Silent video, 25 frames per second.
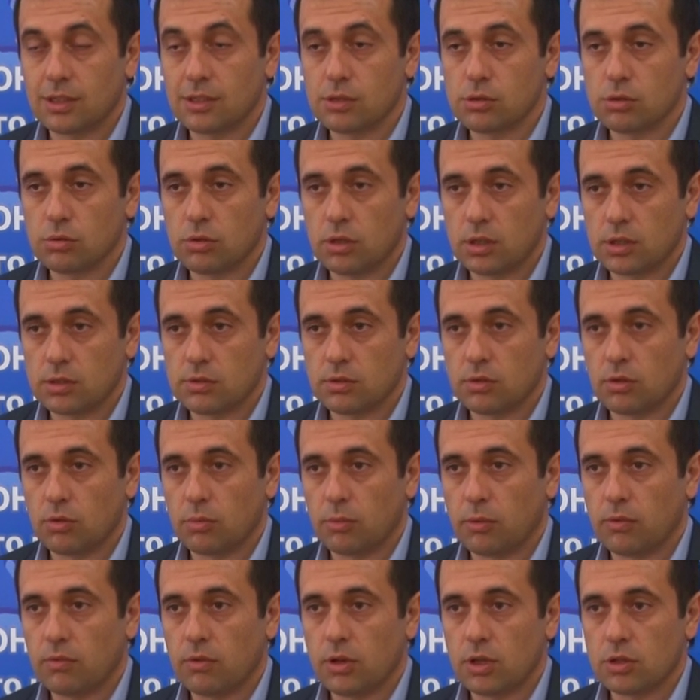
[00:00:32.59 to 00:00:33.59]
государственная
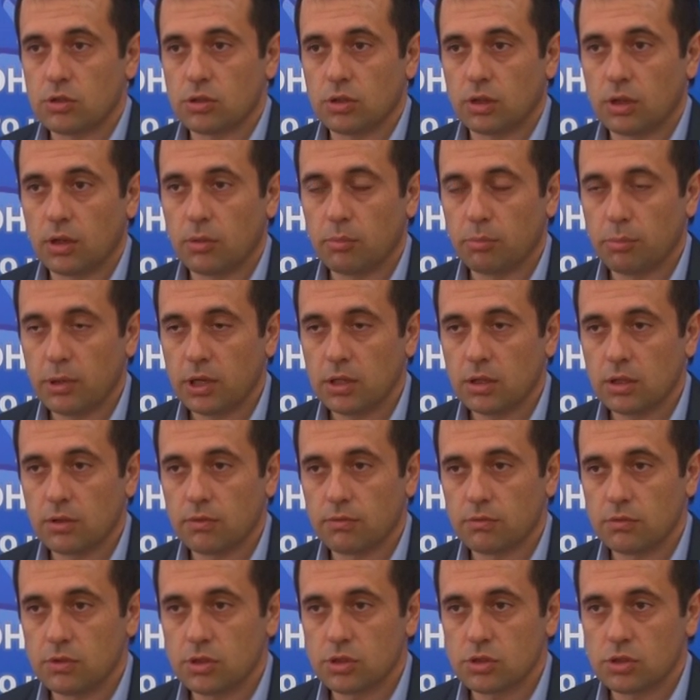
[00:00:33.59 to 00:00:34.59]
управляющая
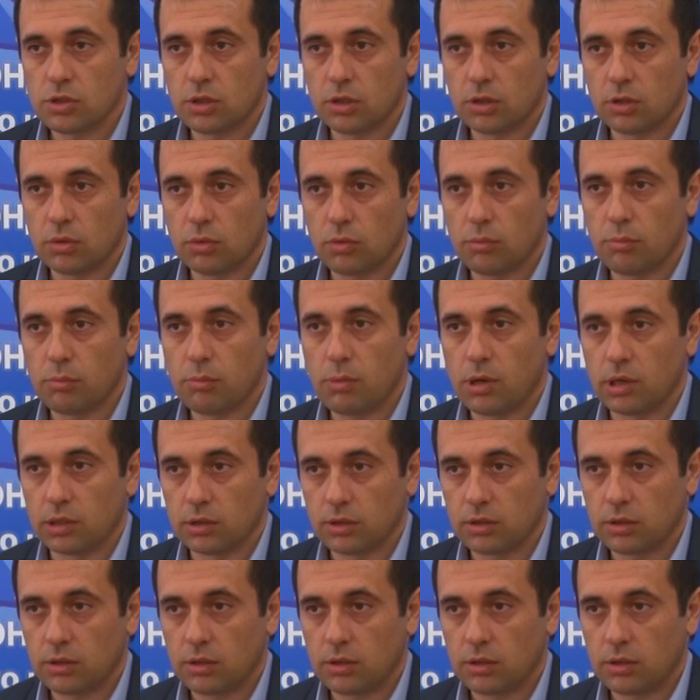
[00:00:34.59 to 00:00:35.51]
компания Внешэкономбанк.